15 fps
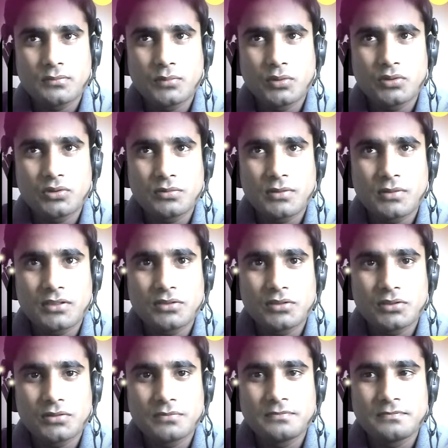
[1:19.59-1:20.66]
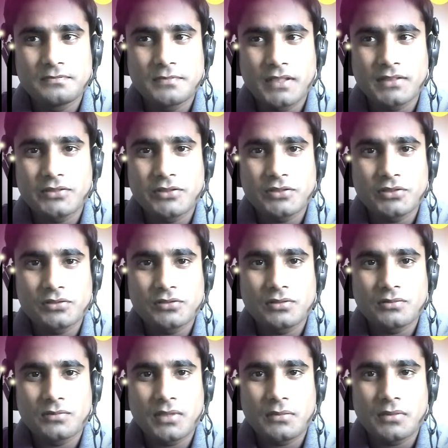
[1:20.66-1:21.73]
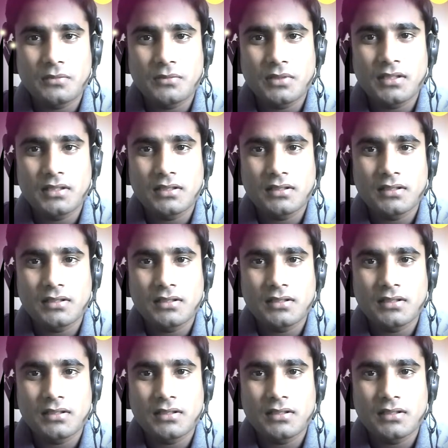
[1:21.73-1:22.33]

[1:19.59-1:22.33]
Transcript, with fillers: বন্ধু বান্ধব আত্মীয় স্বজন বাবা মা